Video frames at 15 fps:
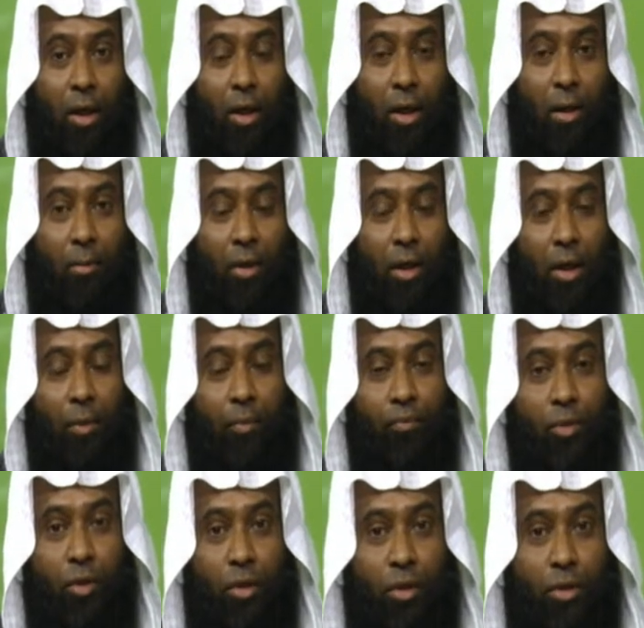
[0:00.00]
আমরা
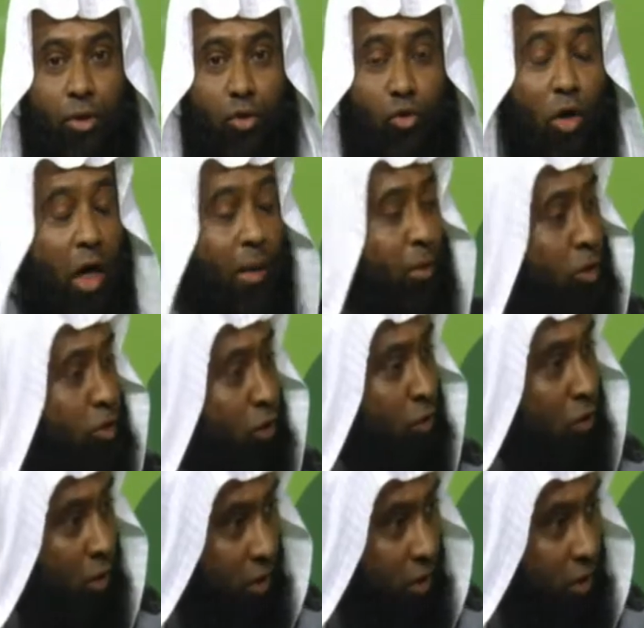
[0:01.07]
সোয়াব অর্জন করতে